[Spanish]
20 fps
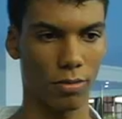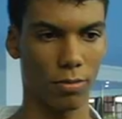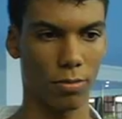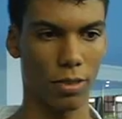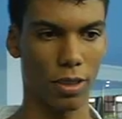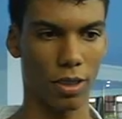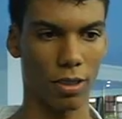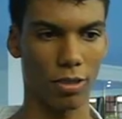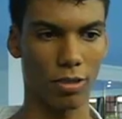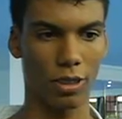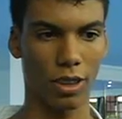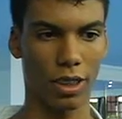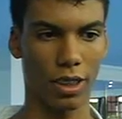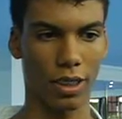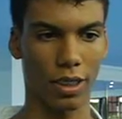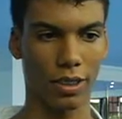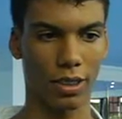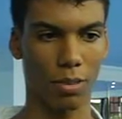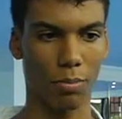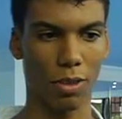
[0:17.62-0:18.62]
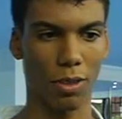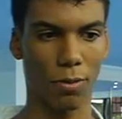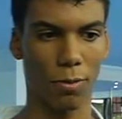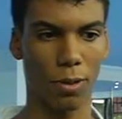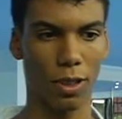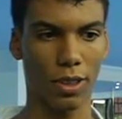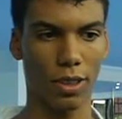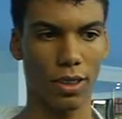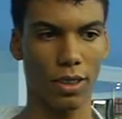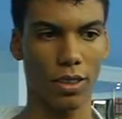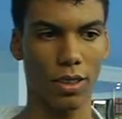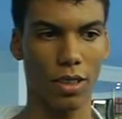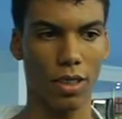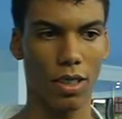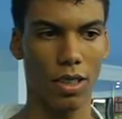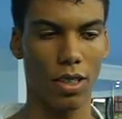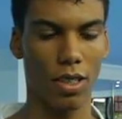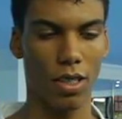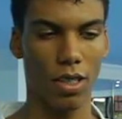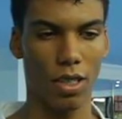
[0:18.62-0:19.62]
Fue el contrincante más fuerte
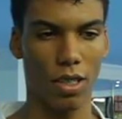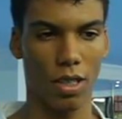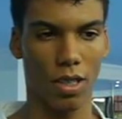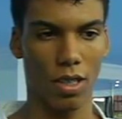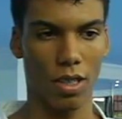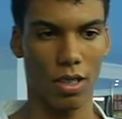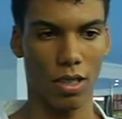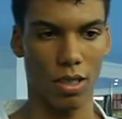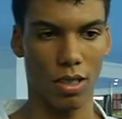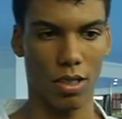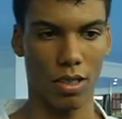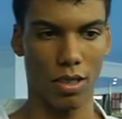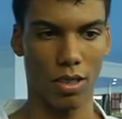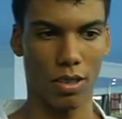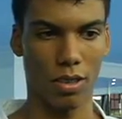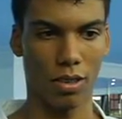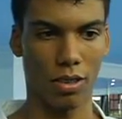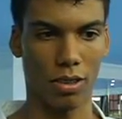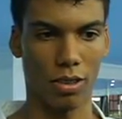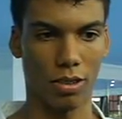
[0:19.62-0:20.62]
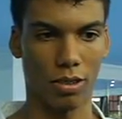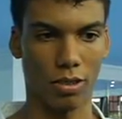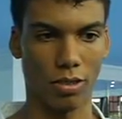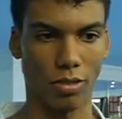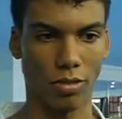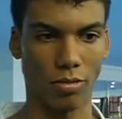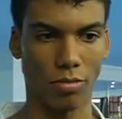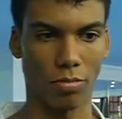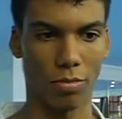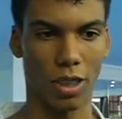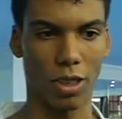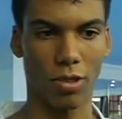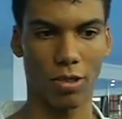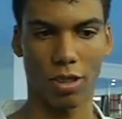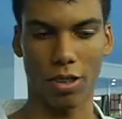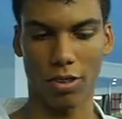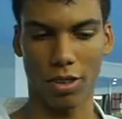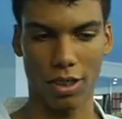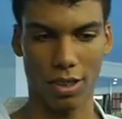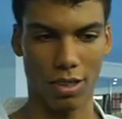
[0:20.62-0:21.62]
y bueno,
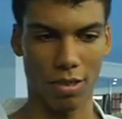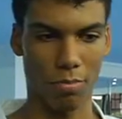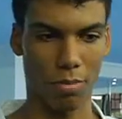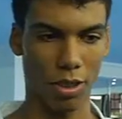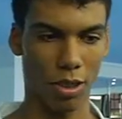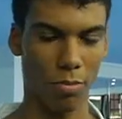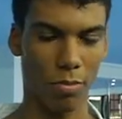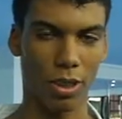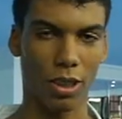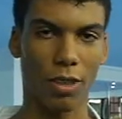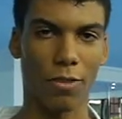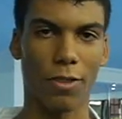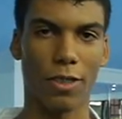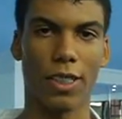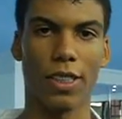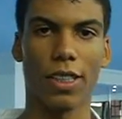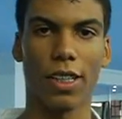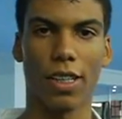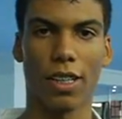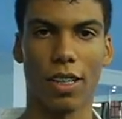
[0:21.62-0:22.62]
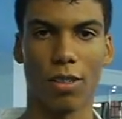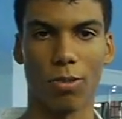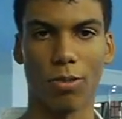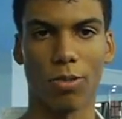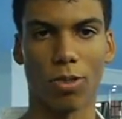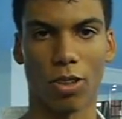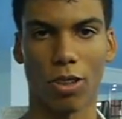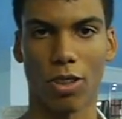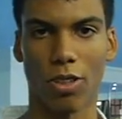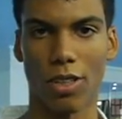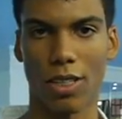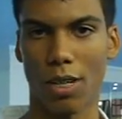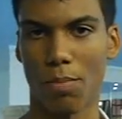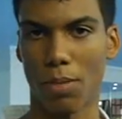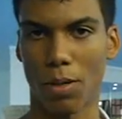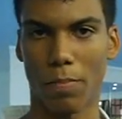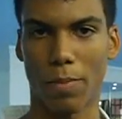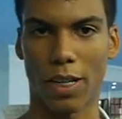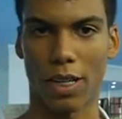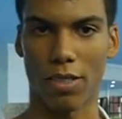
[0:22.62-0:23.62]
creo que siempre lo más difícil de ganar un torneo es la
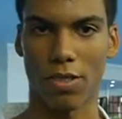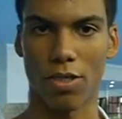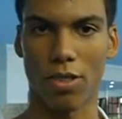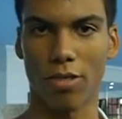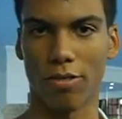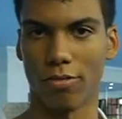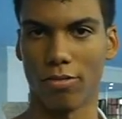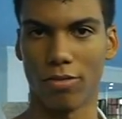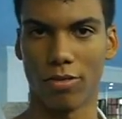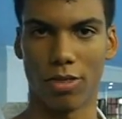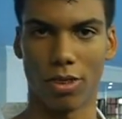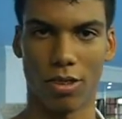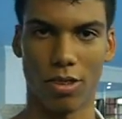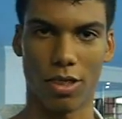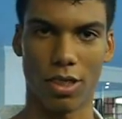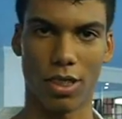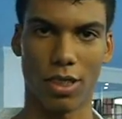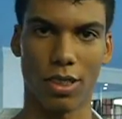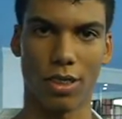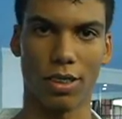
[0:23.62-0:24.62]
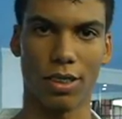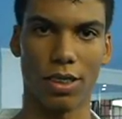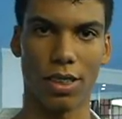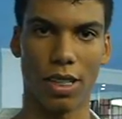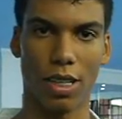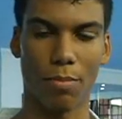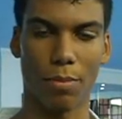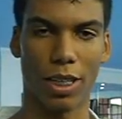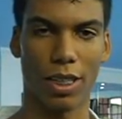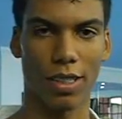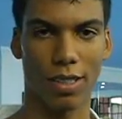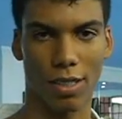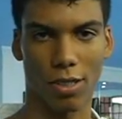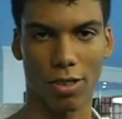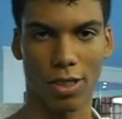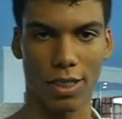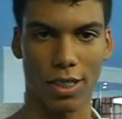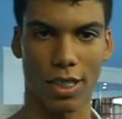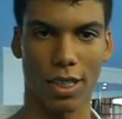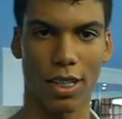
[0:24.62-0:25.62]
preparación, entonces las medallas
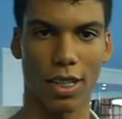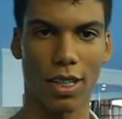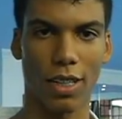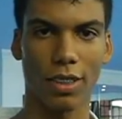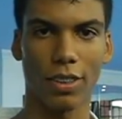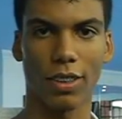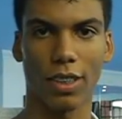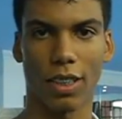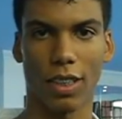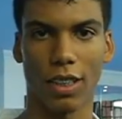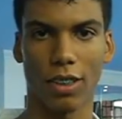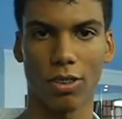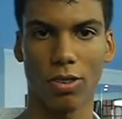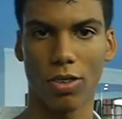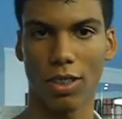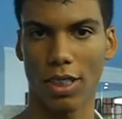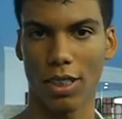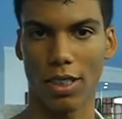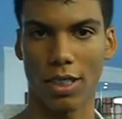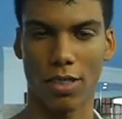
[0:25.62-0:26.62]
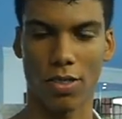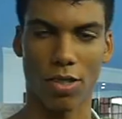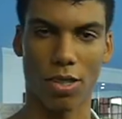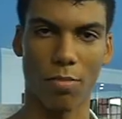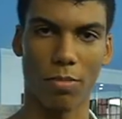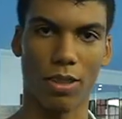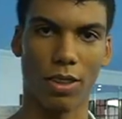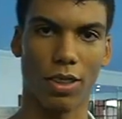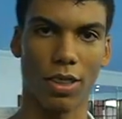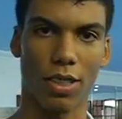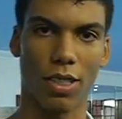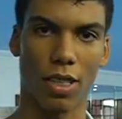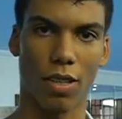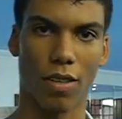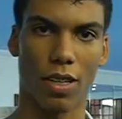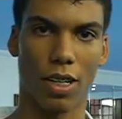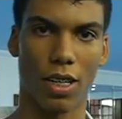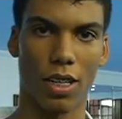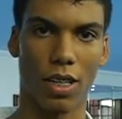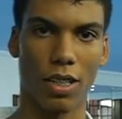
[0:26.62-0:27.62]
creo que se ganan entrenando y allá solamente se
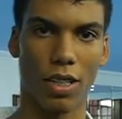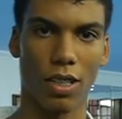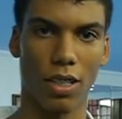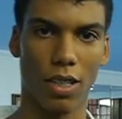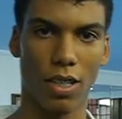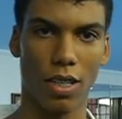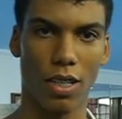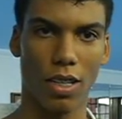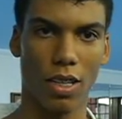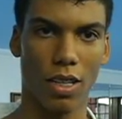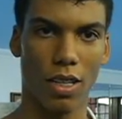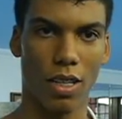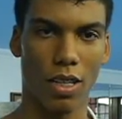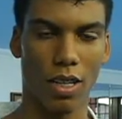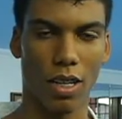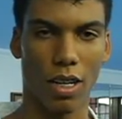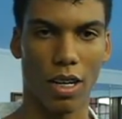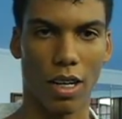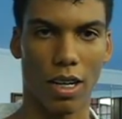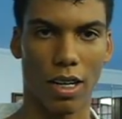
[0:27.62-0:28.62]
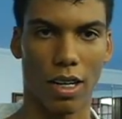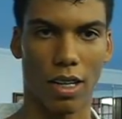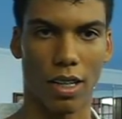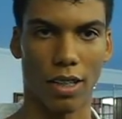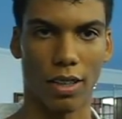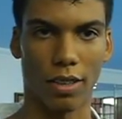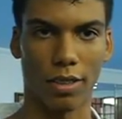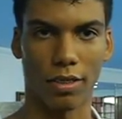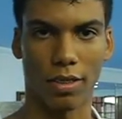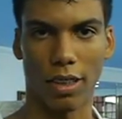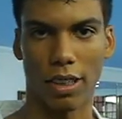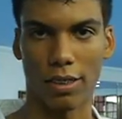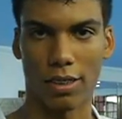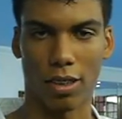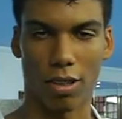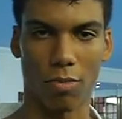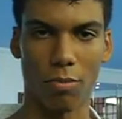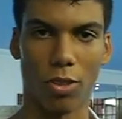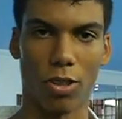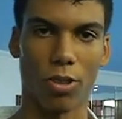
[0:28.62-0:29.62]
va a
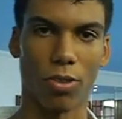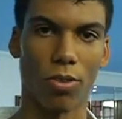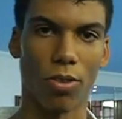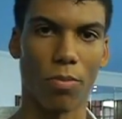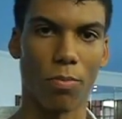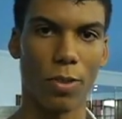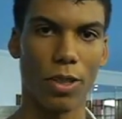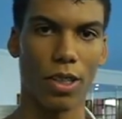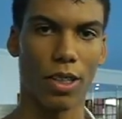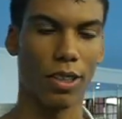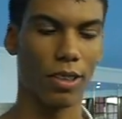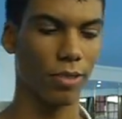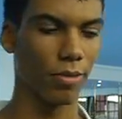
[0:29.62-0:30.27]
hacer lo mejor que uno puede.